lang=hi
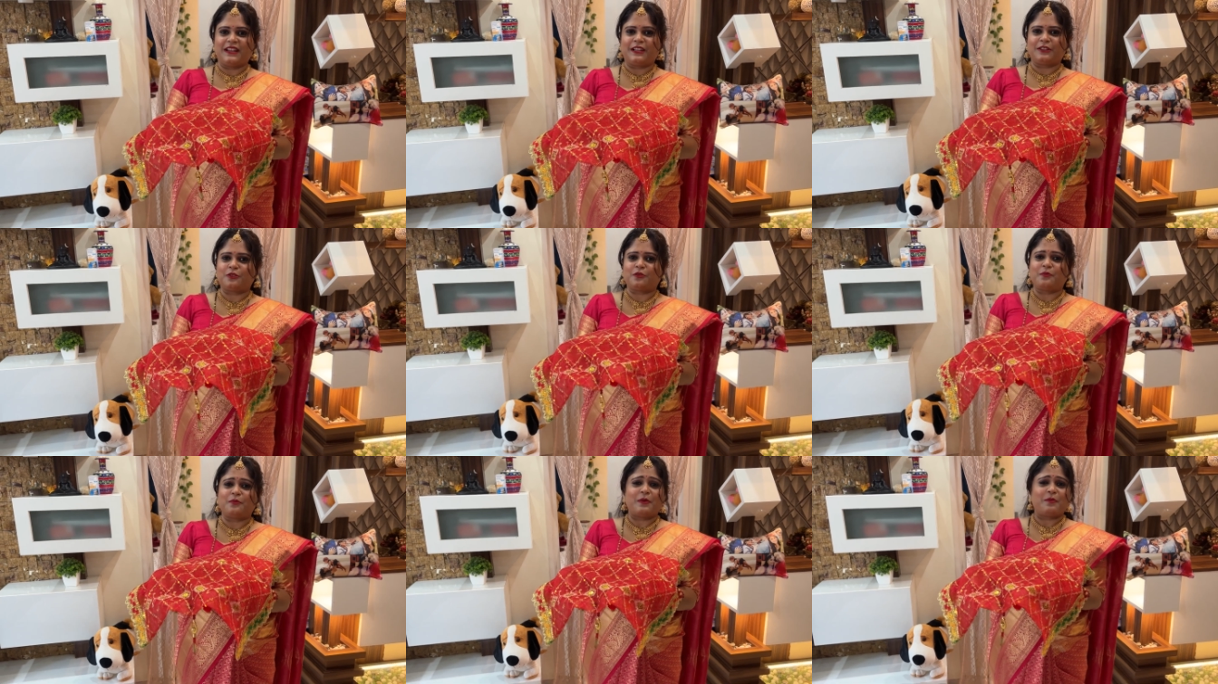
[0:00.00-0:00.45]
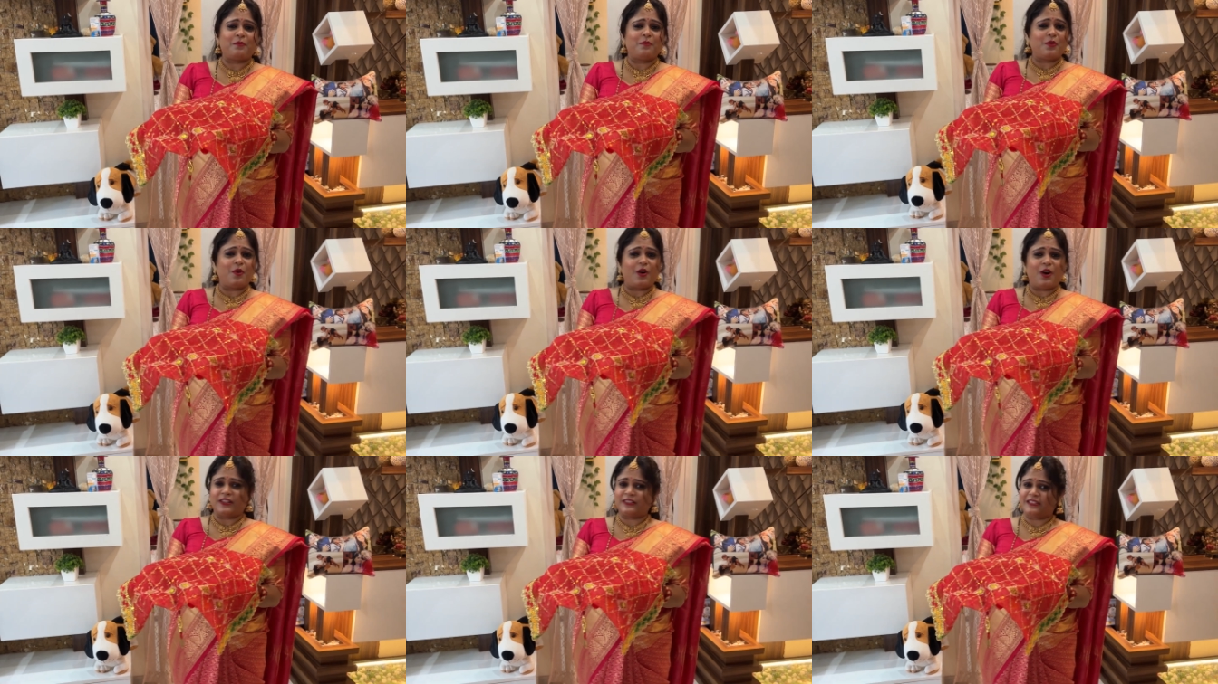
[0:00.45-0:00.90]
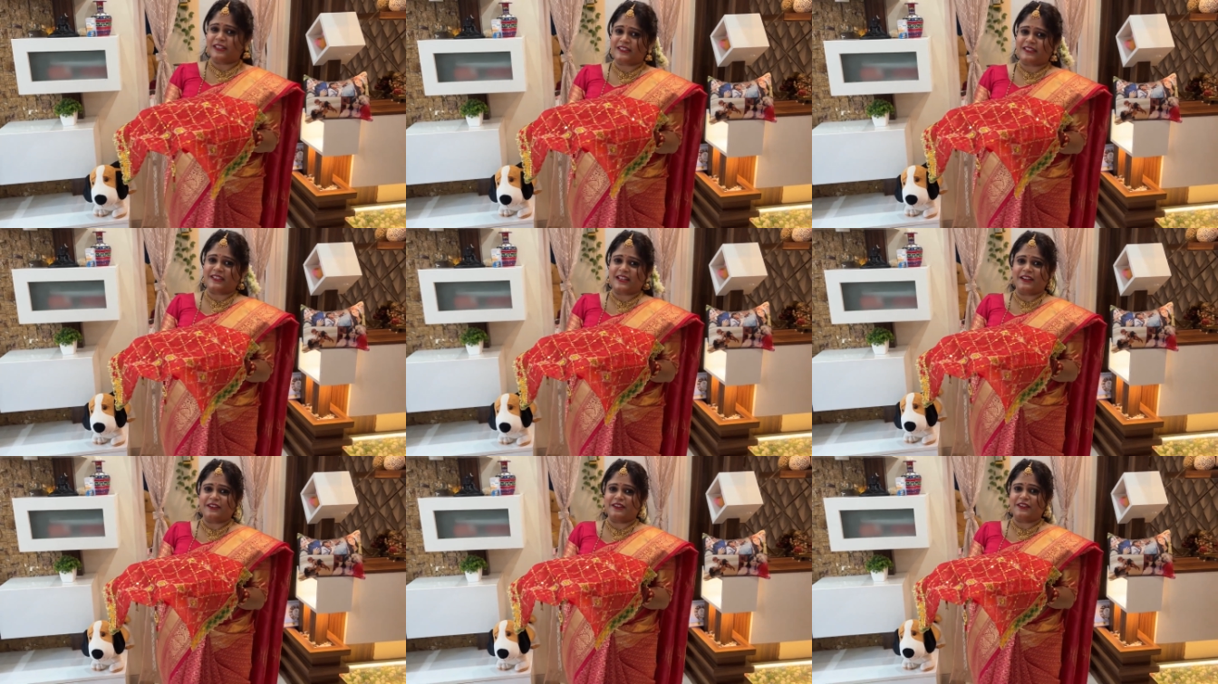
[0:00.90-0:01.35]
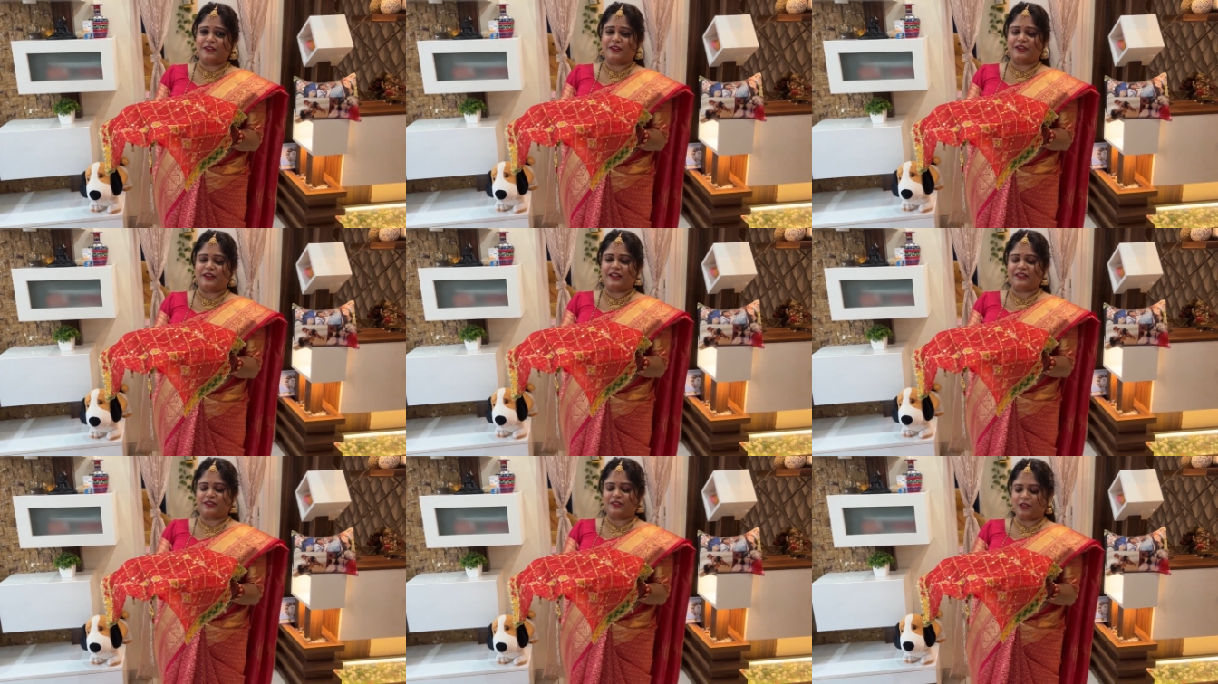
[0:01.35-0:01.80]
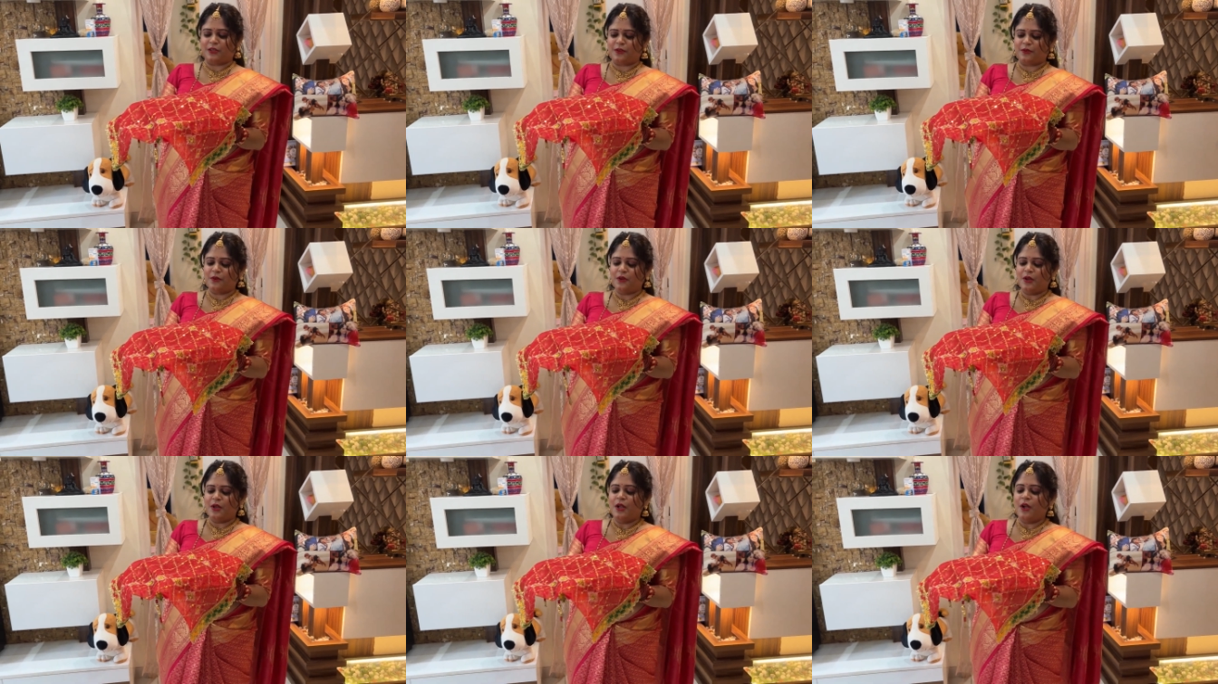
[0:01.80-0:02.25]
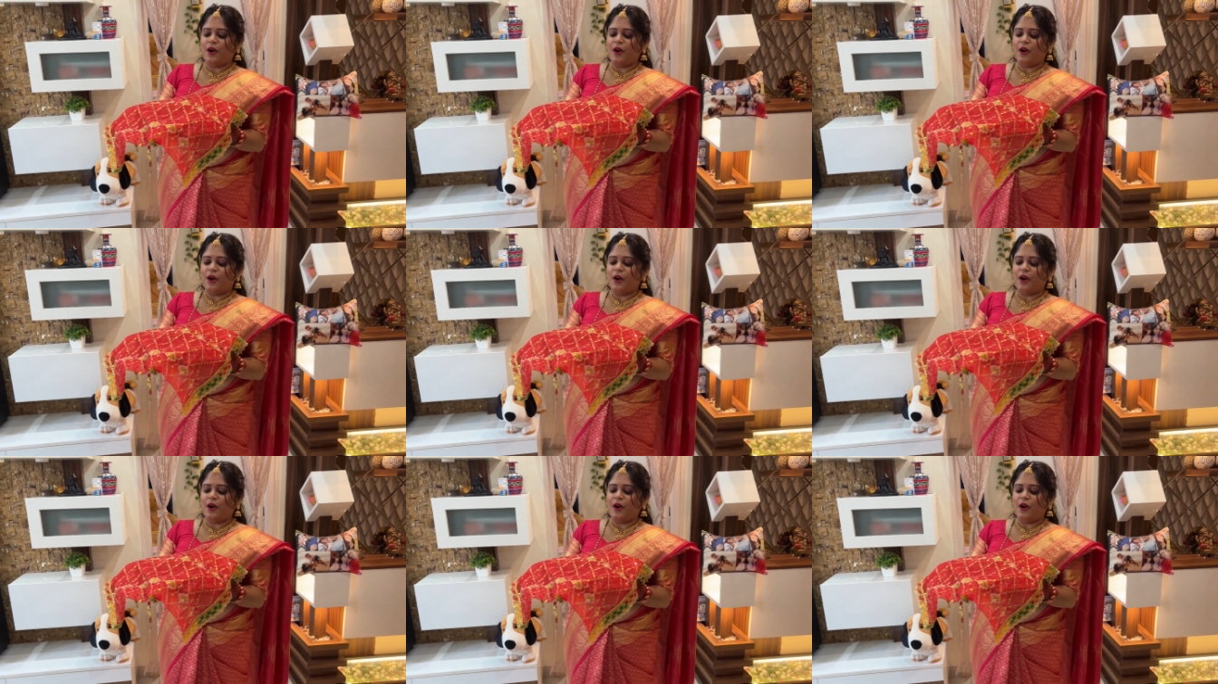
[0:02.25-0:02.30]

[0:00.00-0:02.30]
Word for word: है तो मैं बहुत एक्साइटेड रहती हूँ